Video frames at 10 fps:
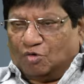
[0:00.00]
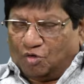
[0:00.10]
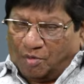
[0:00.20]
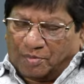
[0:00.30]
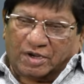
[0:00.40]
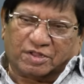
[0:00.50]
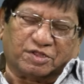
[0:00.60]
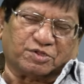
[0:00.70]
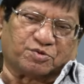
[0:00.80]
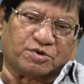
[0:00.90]
లోపలే
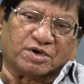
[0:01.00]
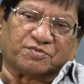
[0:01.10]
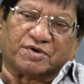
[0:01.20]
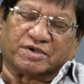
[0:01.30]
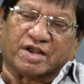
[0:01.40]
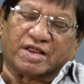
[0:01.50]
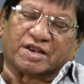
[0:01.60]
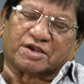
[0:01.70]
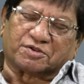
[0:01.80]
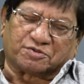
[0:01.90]
తీసుకున్నటువంటి
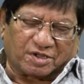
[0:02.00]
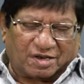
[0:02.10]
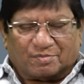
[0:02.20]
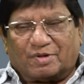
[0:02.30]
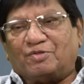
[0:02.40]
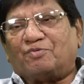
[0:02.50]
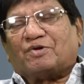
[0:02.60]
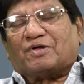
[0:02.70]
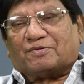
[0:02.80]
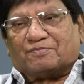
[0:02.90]
డైరెక్టర్స్ చాలామంది
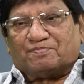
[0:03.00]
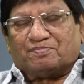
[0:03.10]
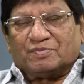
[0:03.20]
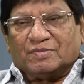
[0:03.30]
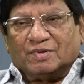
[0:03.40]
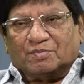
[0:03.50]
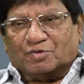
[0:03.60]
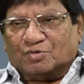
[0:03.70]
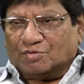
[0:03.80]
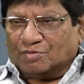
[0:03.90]
ఉన్నారు
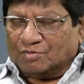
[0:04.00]
ఇప్పుడు